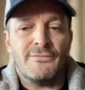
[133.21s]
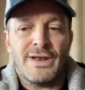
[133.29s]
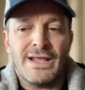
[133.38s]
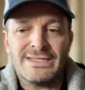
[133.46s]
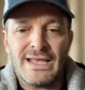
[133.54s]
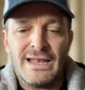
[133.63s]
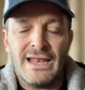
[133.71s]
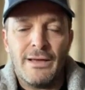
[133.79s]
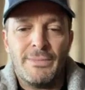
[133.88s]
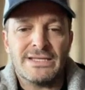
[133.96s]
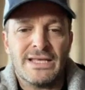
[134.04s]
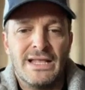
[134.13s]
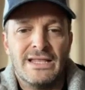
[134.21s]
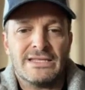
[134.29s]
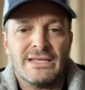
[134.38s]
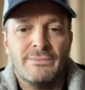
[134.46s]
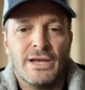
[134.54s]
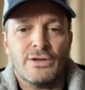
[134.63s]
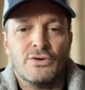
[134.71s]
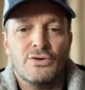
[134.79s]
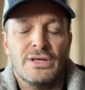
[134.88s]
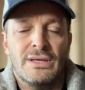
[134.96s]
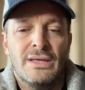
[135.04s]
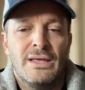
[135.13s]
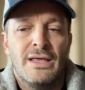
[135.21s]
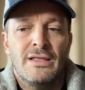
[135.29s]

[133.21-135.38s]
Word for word: Francia, en las playas del desembarco de,